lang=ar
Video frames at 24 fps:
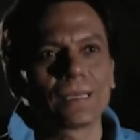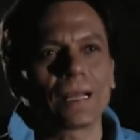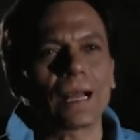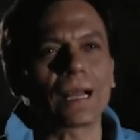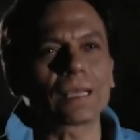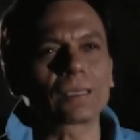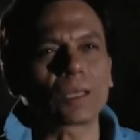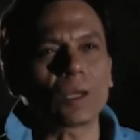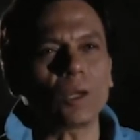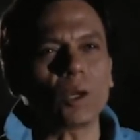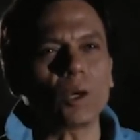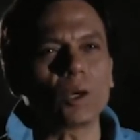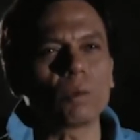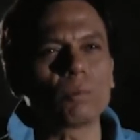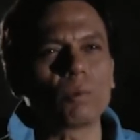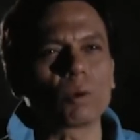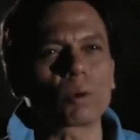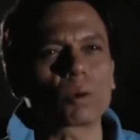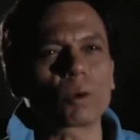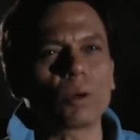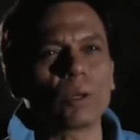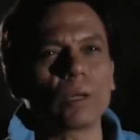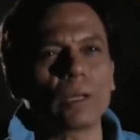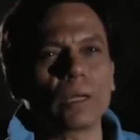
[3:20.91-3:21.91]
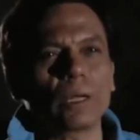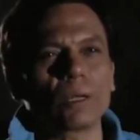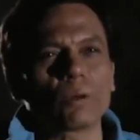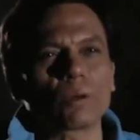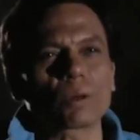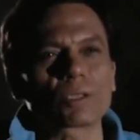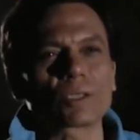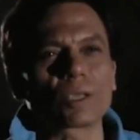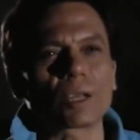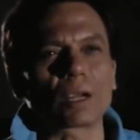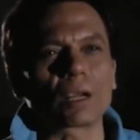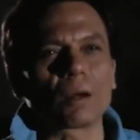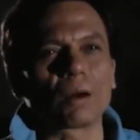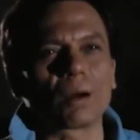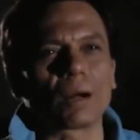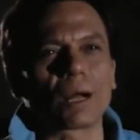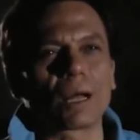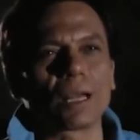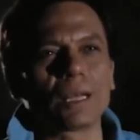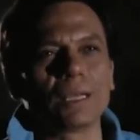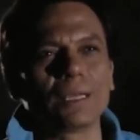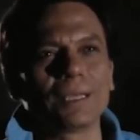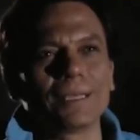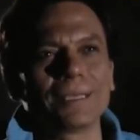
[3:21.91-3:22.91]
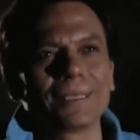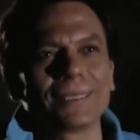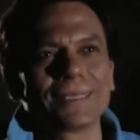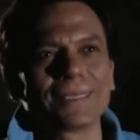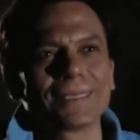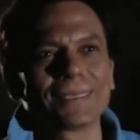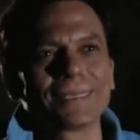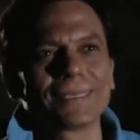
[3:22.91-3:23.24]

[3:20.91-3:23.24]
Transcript: حتى الحب والروح الحلوه السرقوا يا علي